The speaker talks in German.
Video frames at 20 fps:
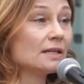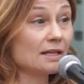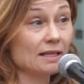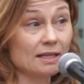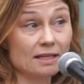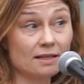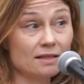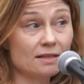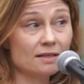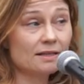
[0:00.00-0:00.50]

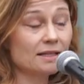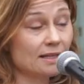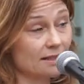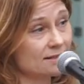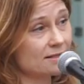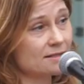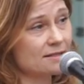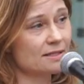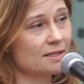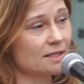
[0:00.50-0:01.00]
Jeder
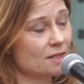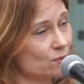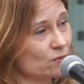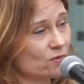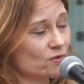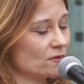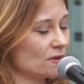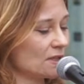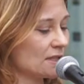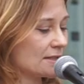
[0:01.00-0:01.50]
kann sich
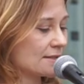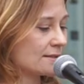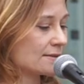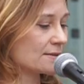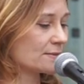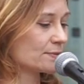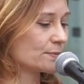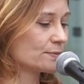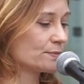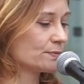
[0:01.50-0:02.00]
impfen
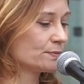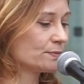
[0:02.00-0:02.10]
lassen.